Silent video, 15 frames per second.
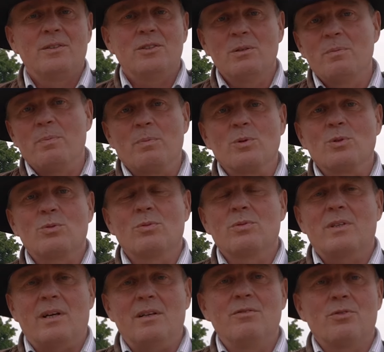żeby po
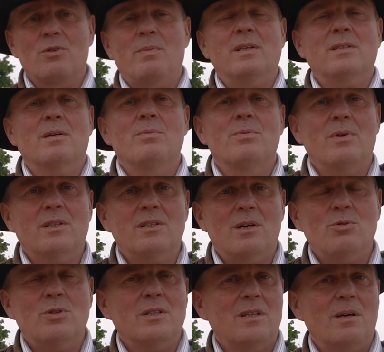prostu ta informacja była
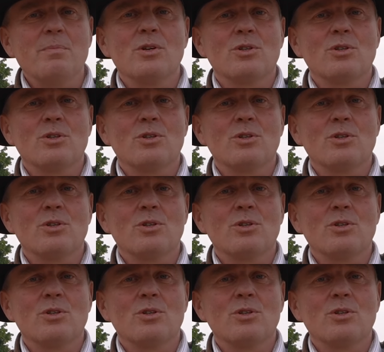cały czas na